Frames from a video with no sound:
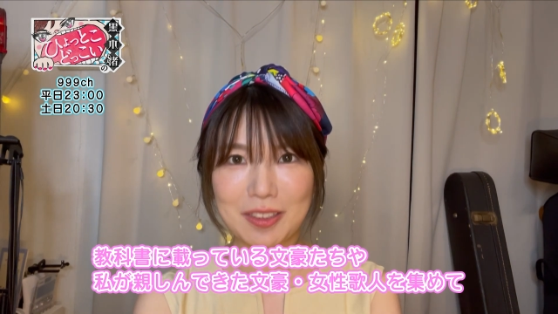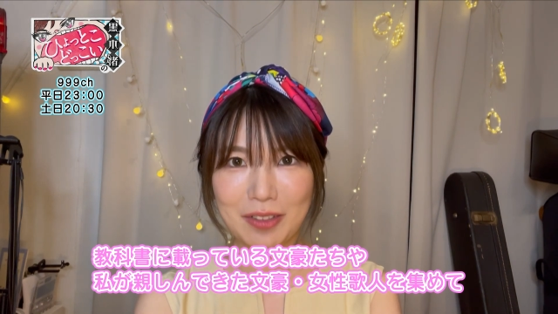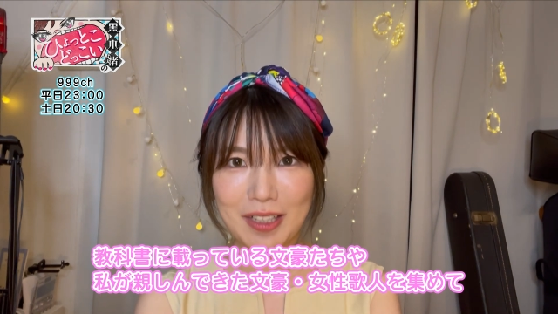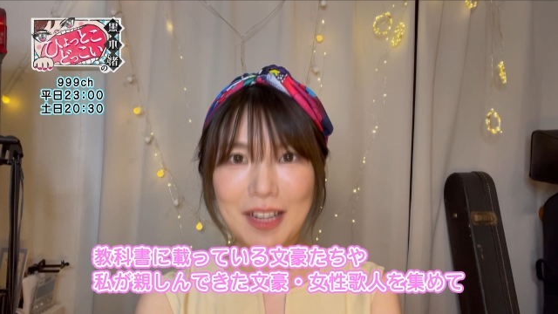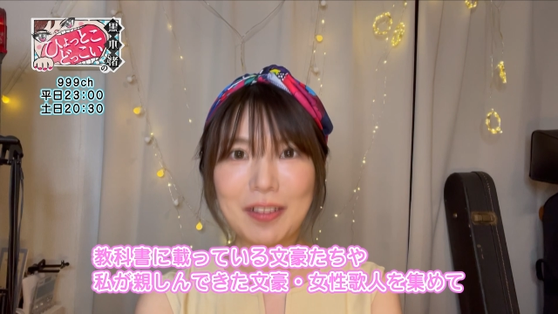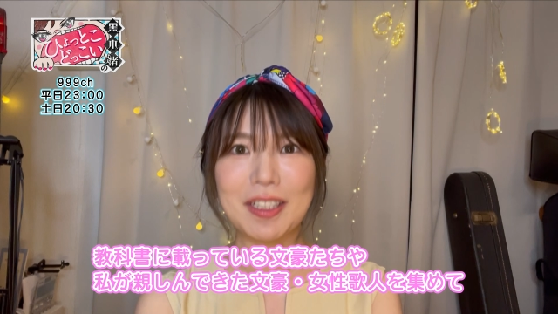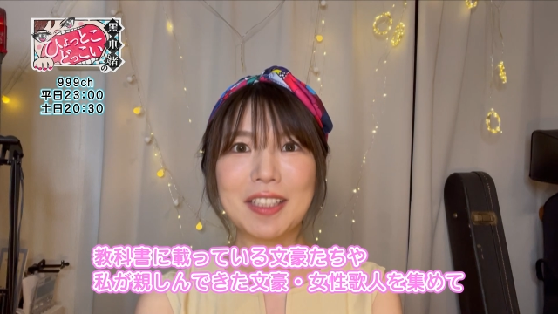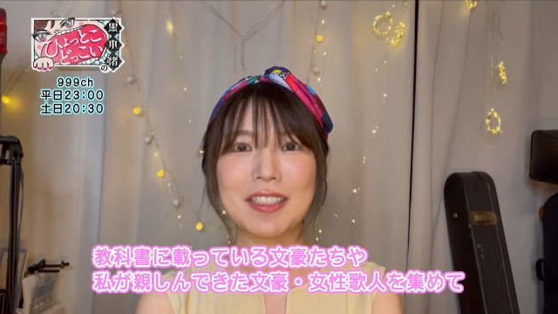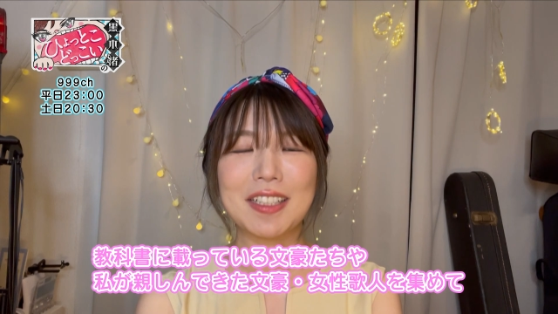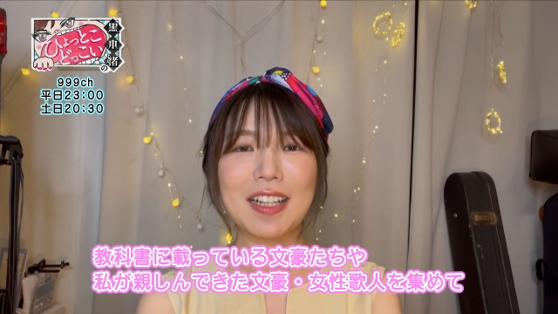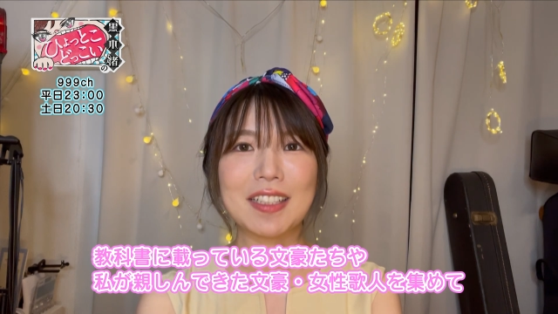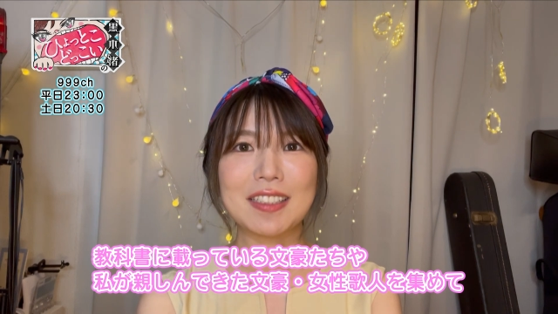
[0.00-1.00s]
ちとか
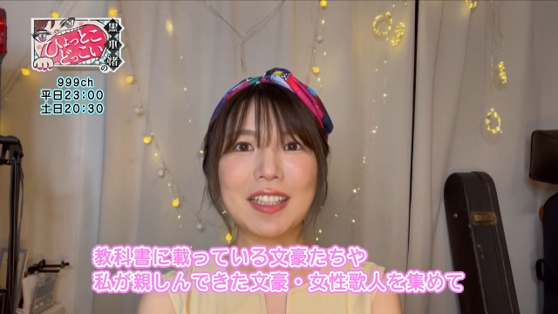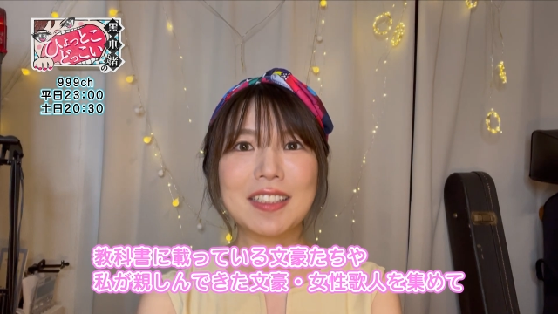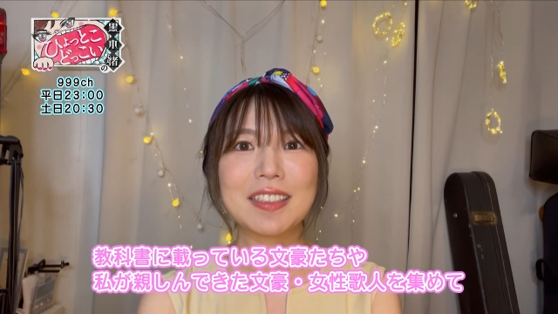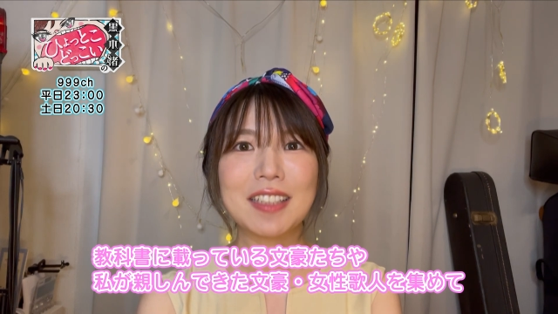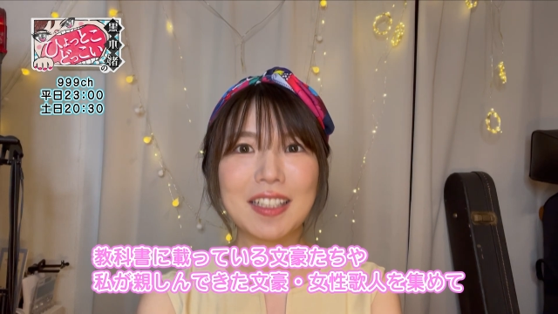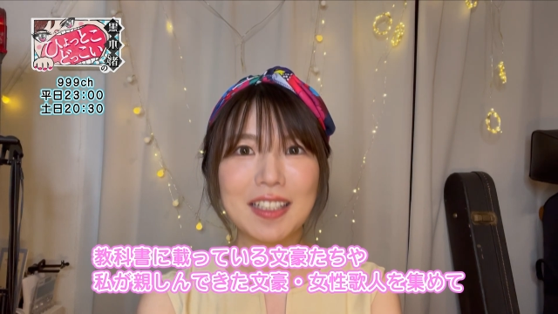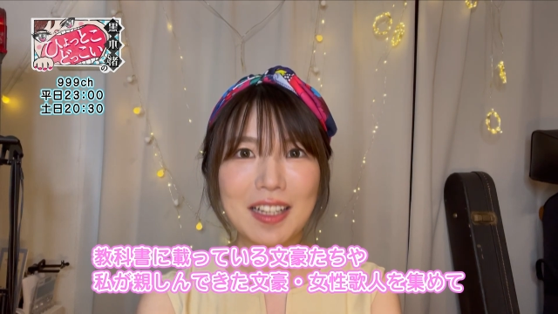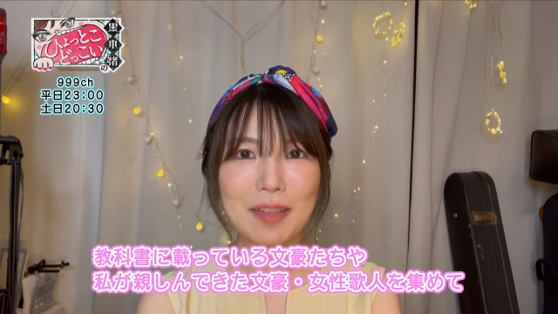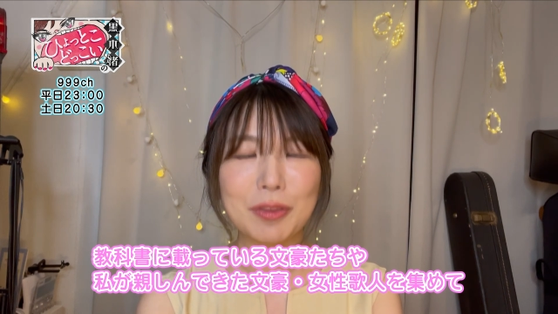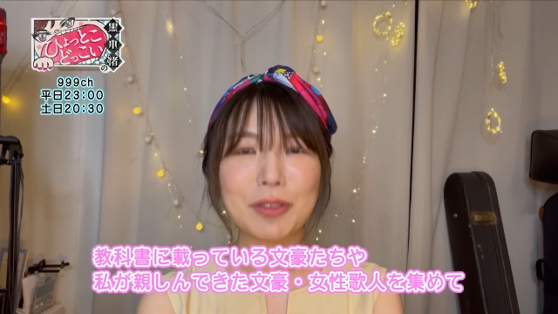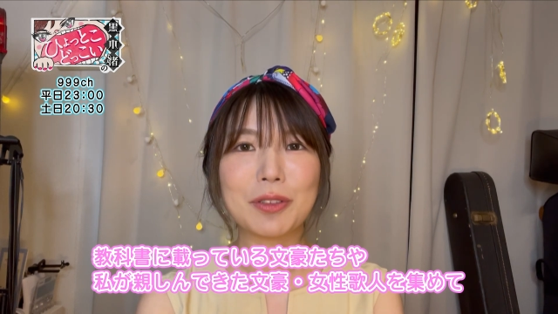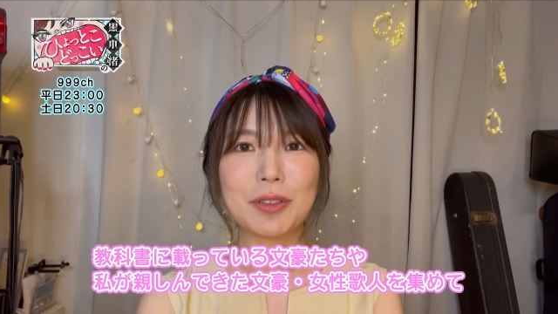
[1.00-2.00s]
私が親しんでき
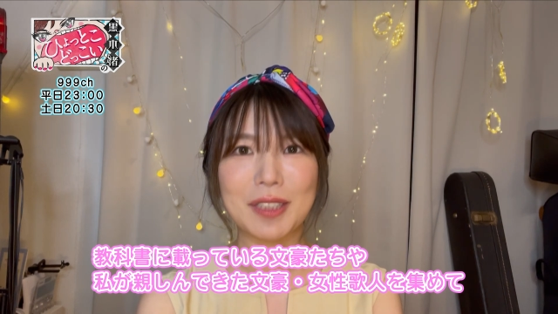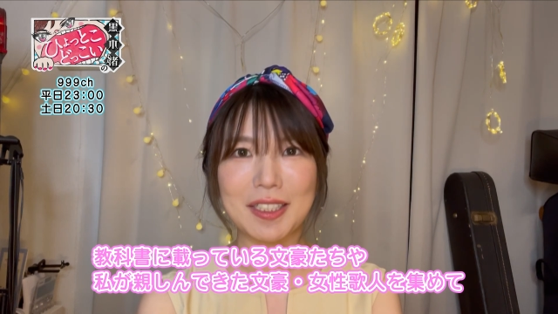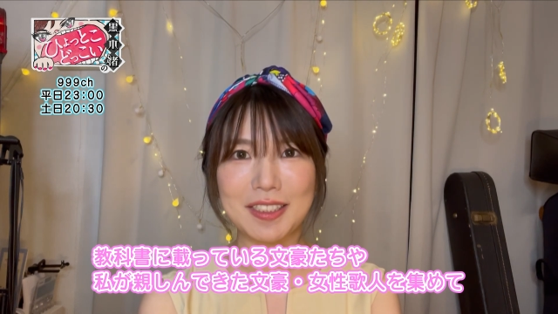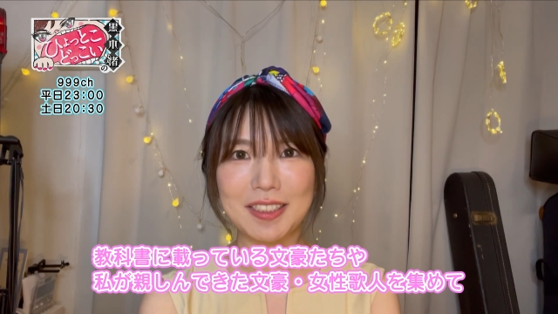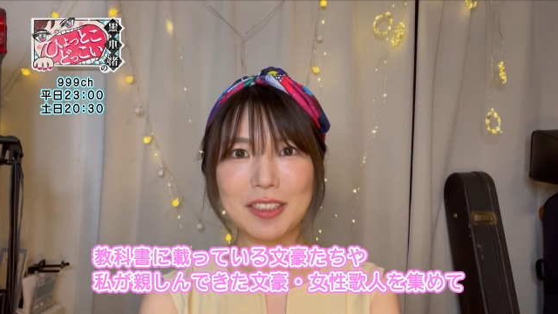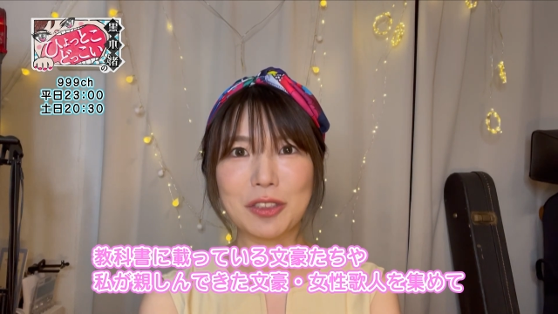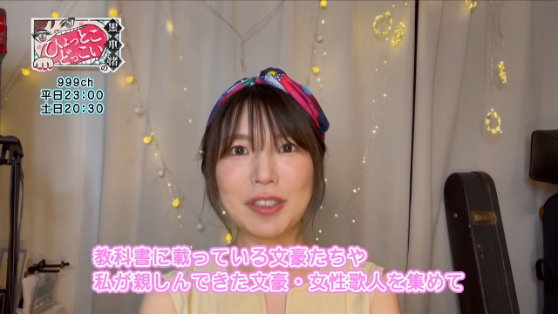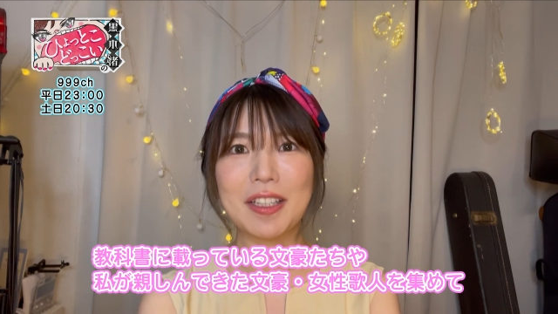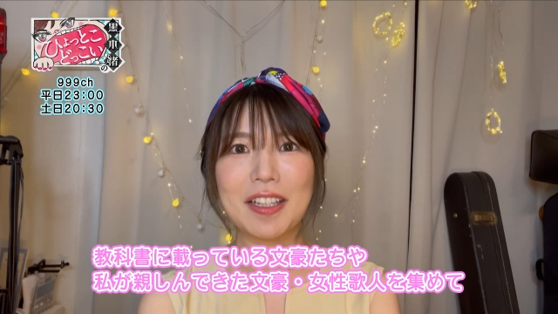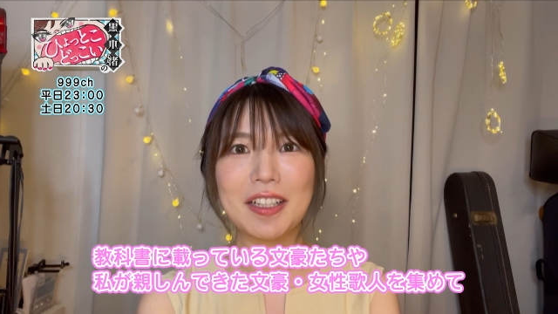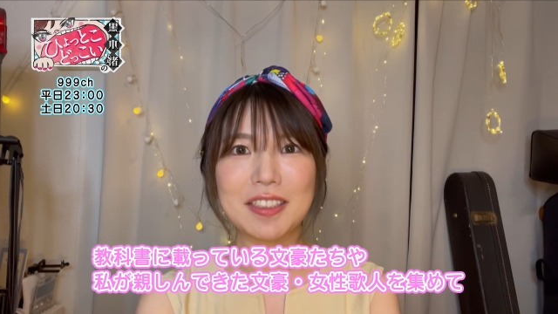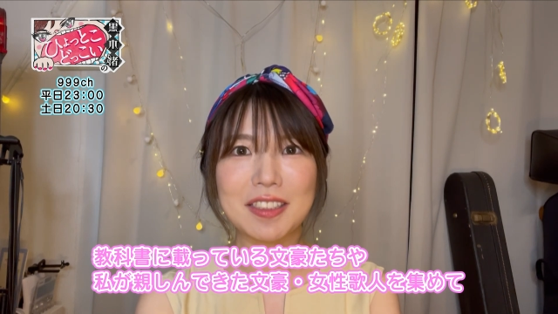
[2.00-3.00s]
た文豪たち女
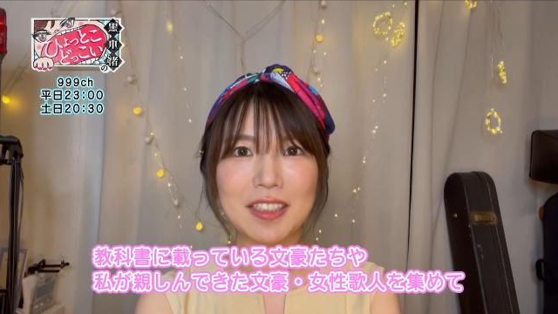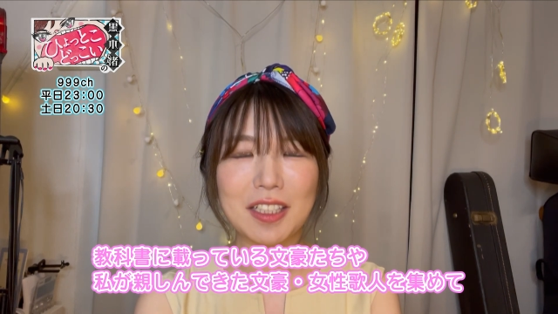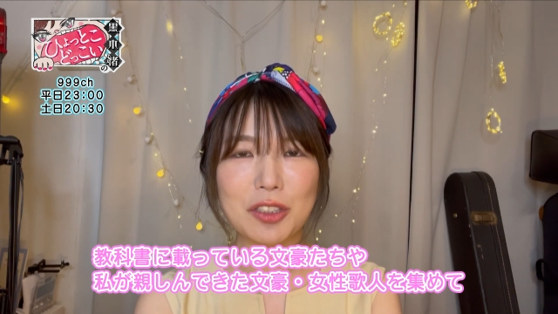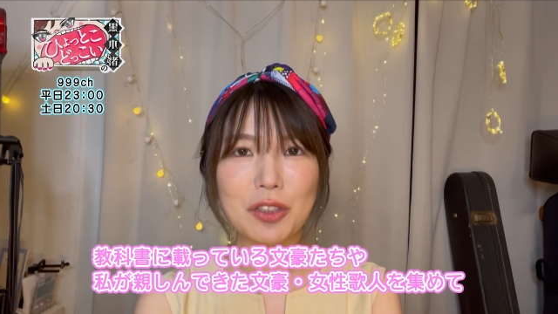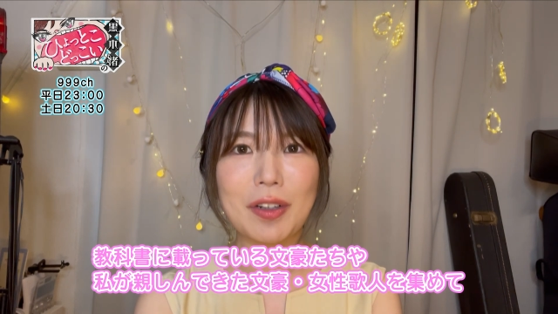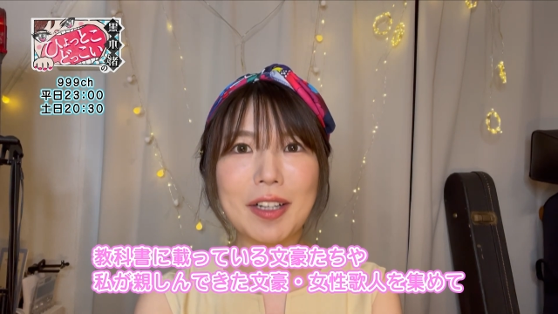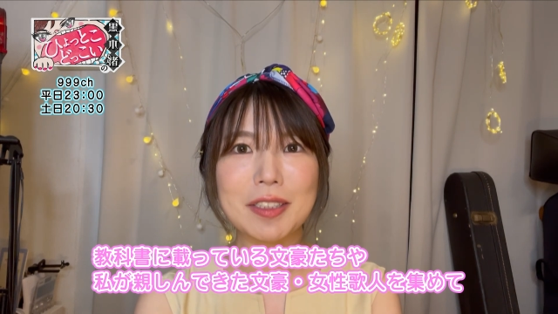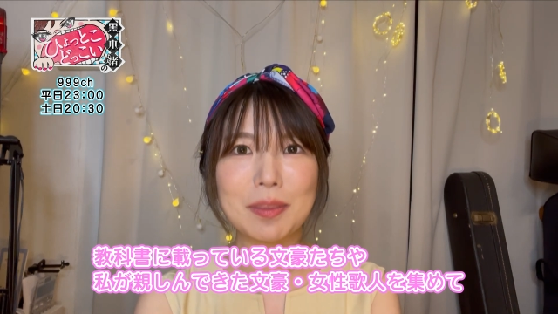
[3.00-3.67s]
性歌人たちを